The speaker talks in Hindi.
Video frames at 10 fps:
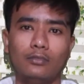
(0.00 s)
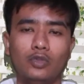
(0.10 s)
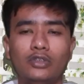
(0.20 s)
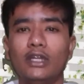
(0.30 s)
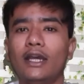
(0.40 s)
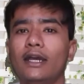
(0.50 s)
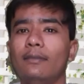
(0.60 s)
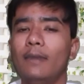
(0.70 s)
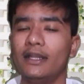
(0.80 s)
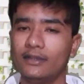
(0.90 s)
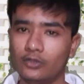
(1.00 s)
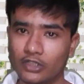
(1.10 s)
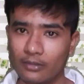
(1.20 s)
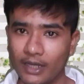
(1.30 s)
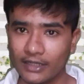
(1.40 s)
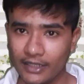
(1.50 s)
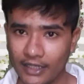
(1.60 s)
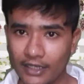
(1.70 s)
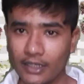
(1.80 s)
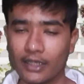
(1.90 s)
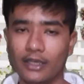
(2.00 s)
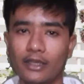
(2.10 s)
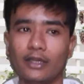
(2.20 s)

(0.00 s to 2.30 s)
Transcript: दूसरा बात दूसरी बात ये है कि